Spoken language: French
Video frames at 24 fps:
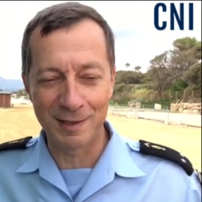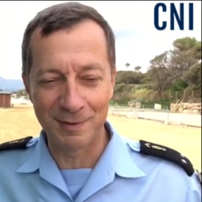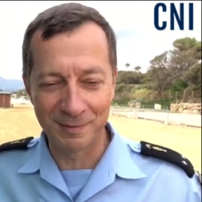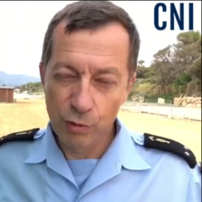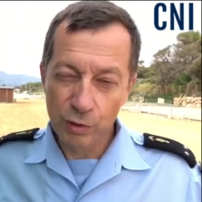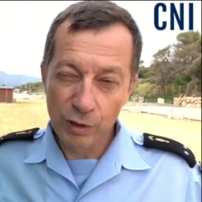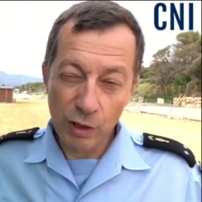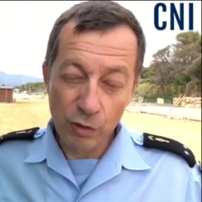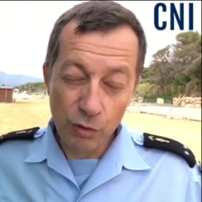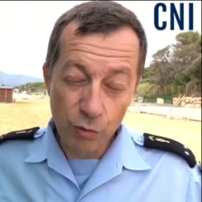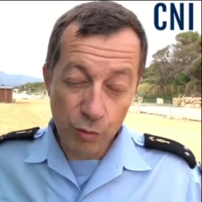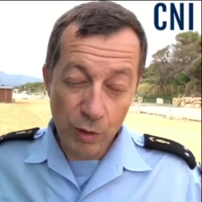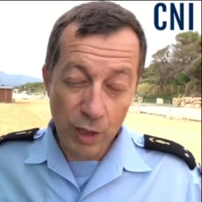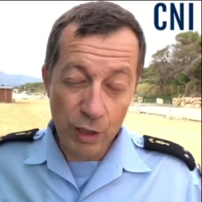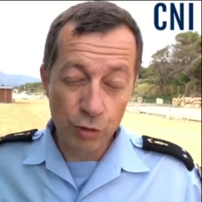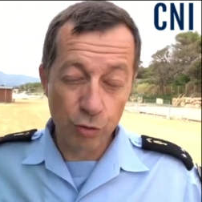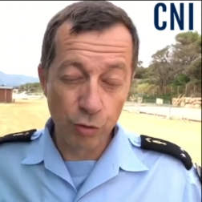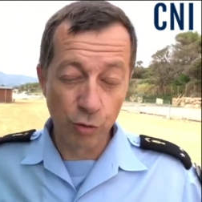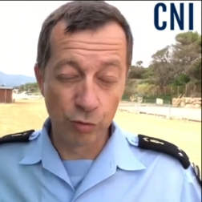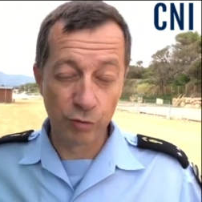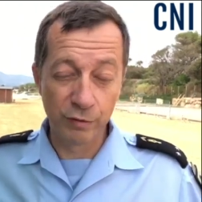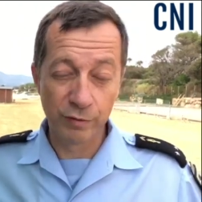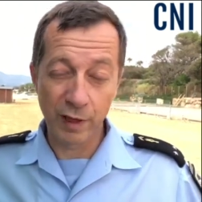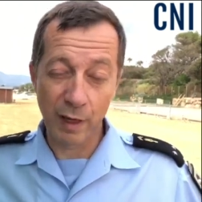Écoutez, tous les
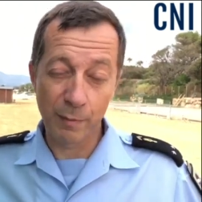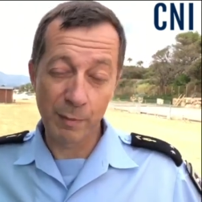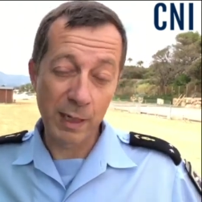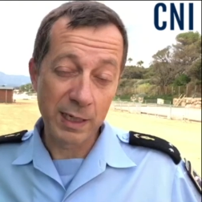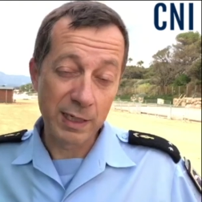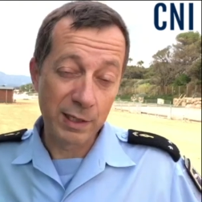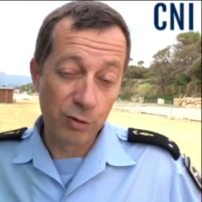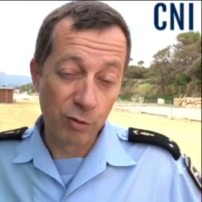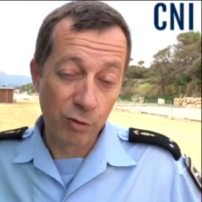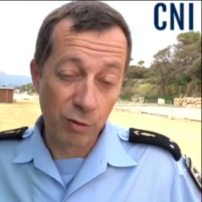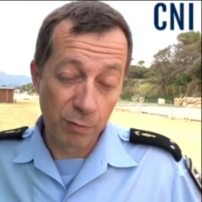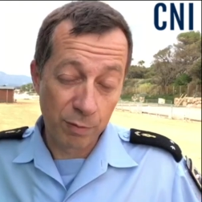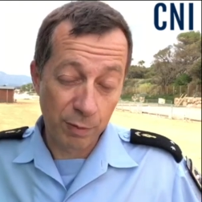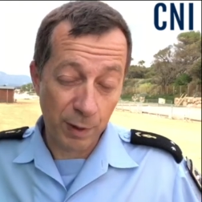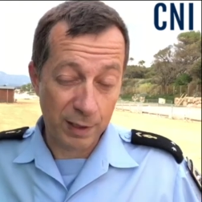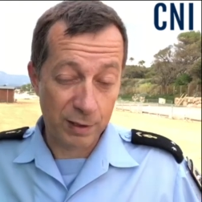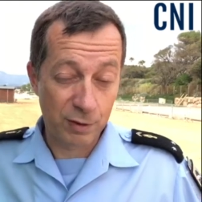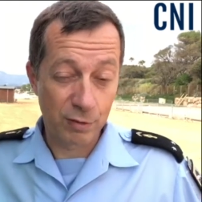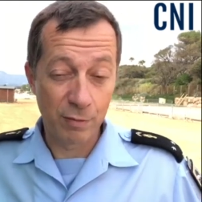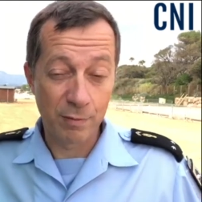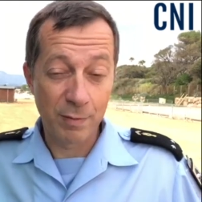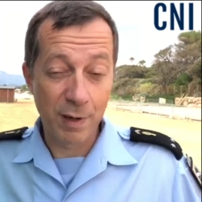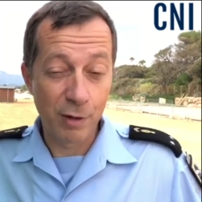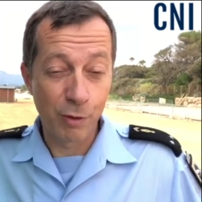jours, nous verbalisons, parce
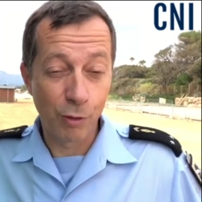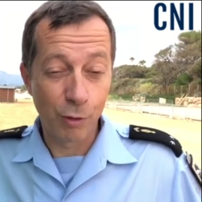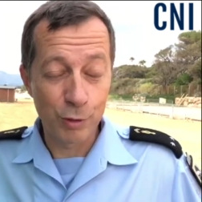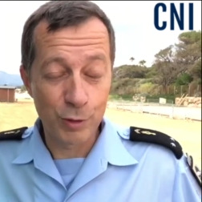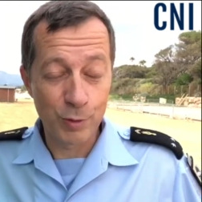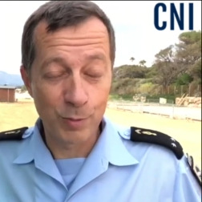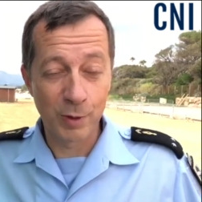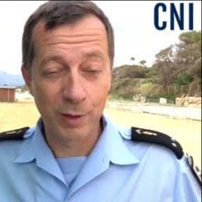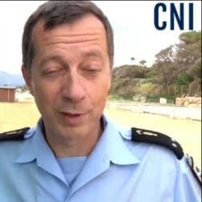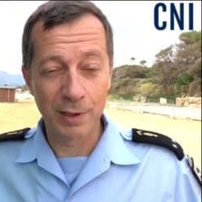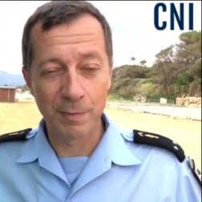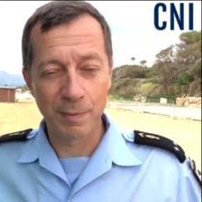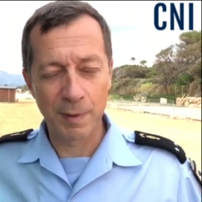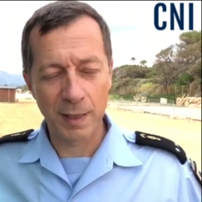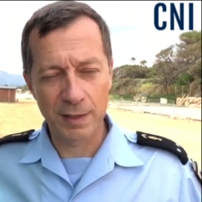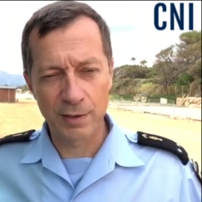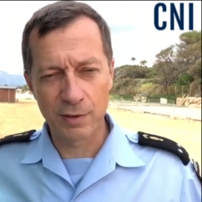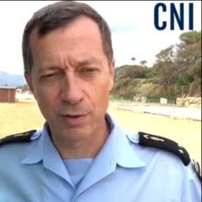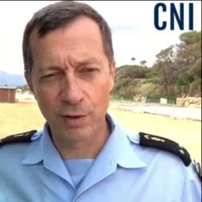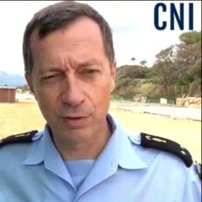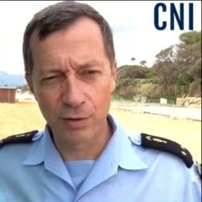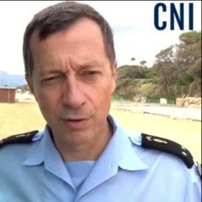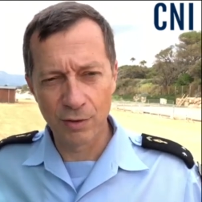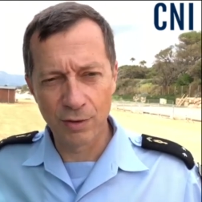que malheureusement, des
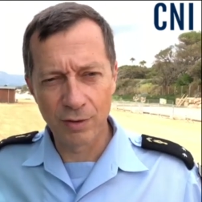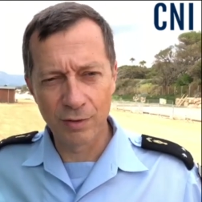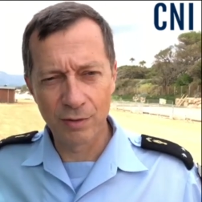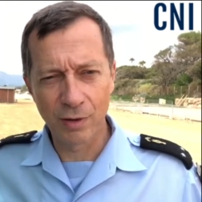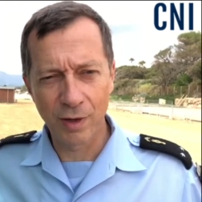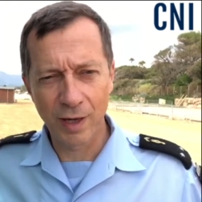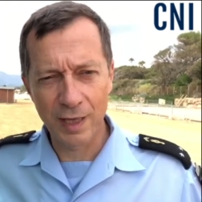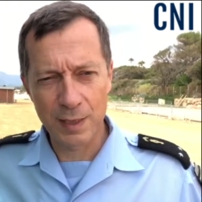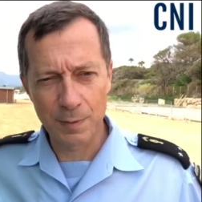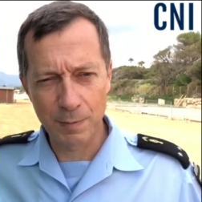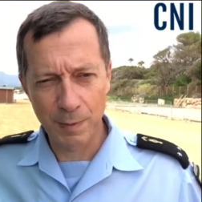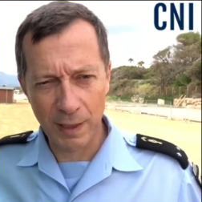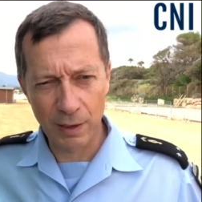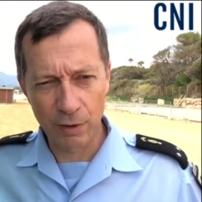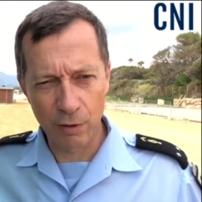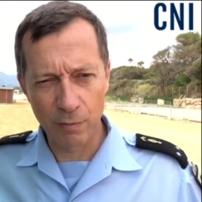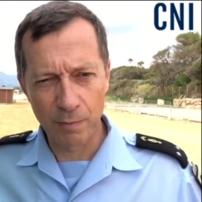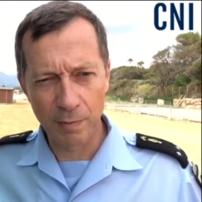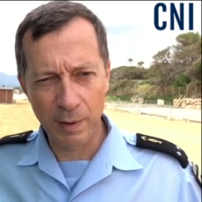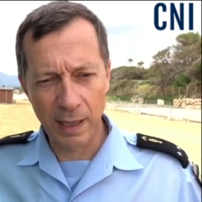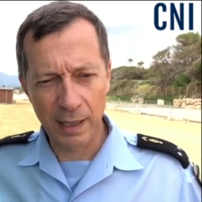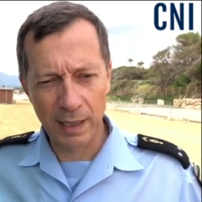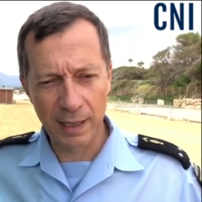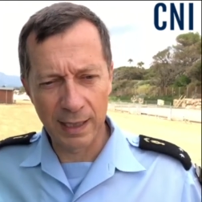personnes ne respectent
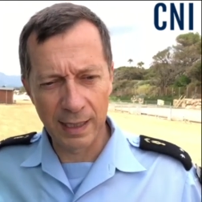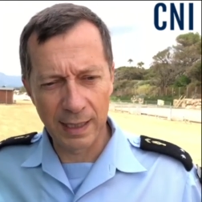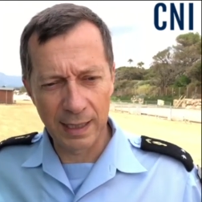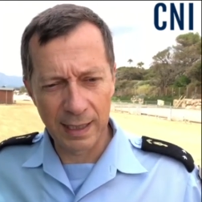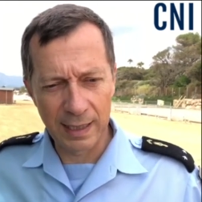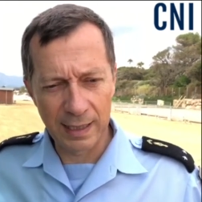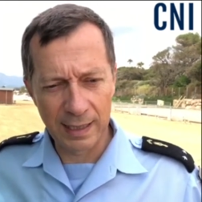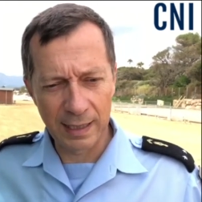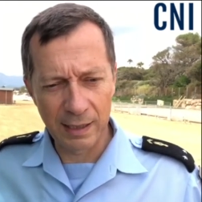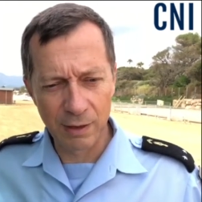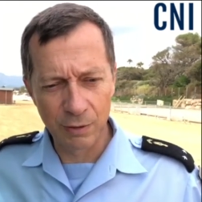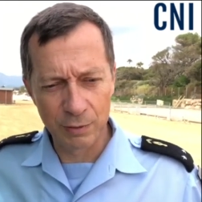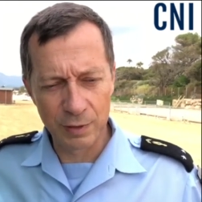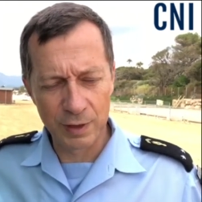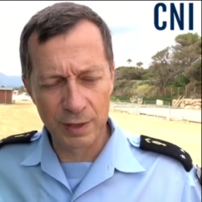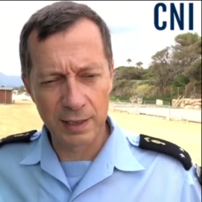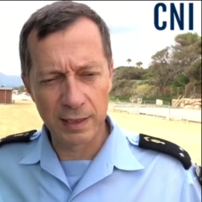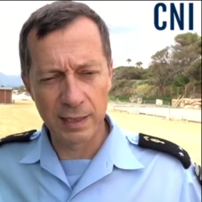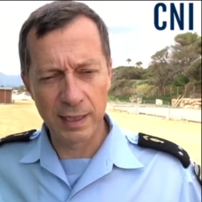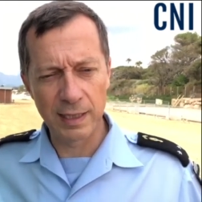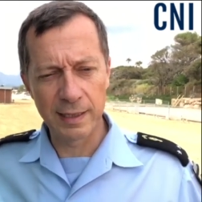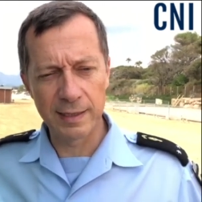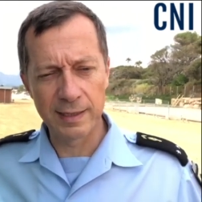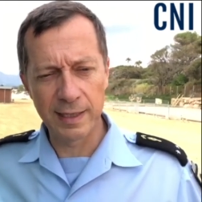pas les,
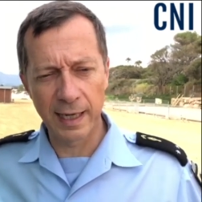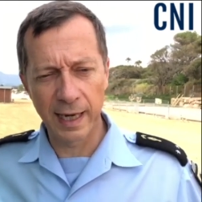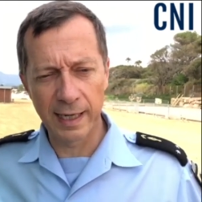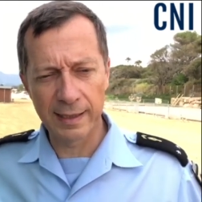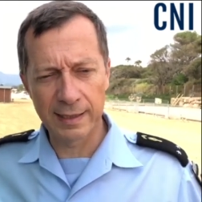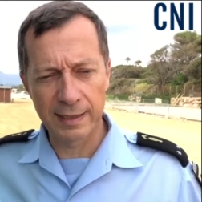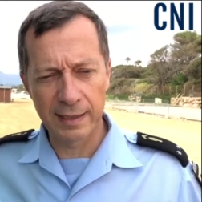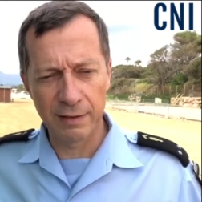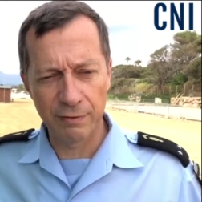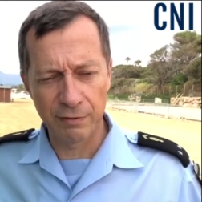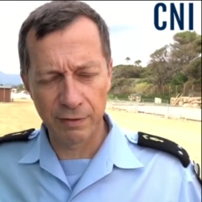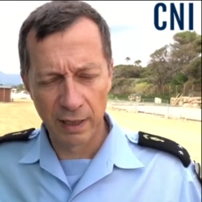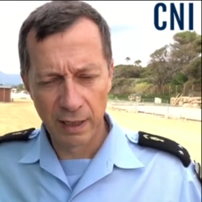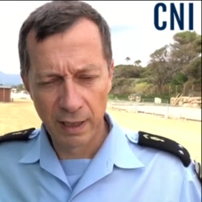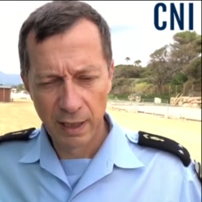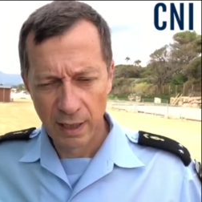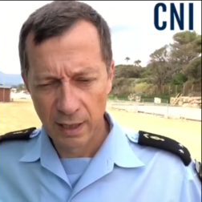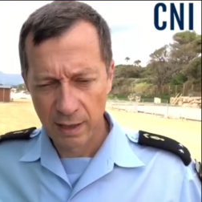consignes et les directives.